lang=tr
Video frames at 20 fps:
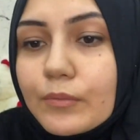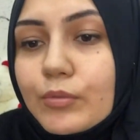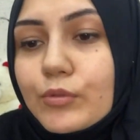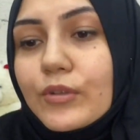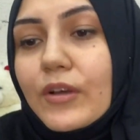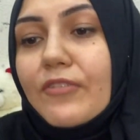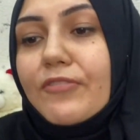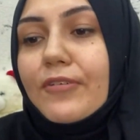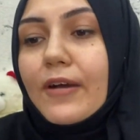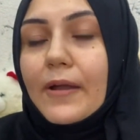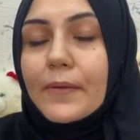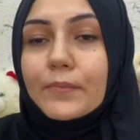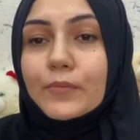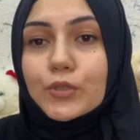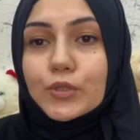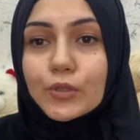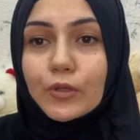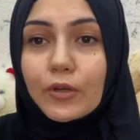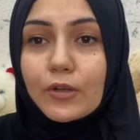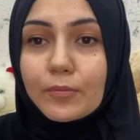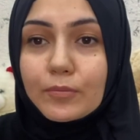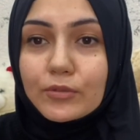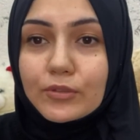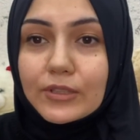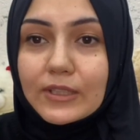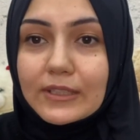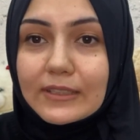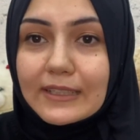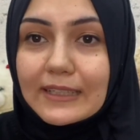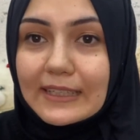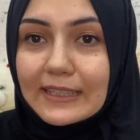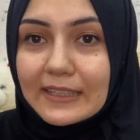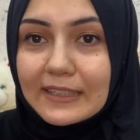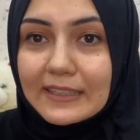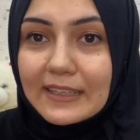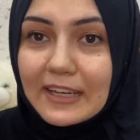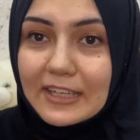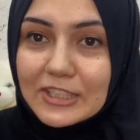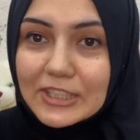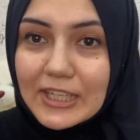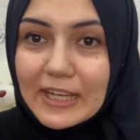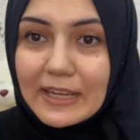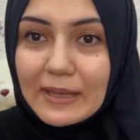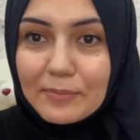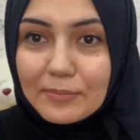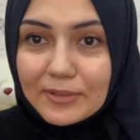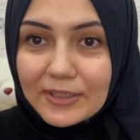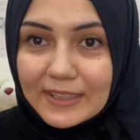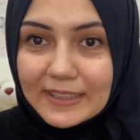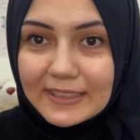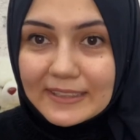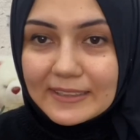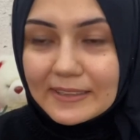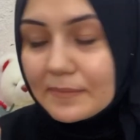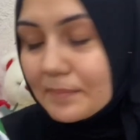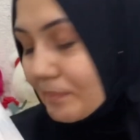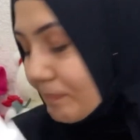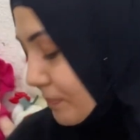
Bu da Farmisol. Bunların da linkini aşağıya bırakırım.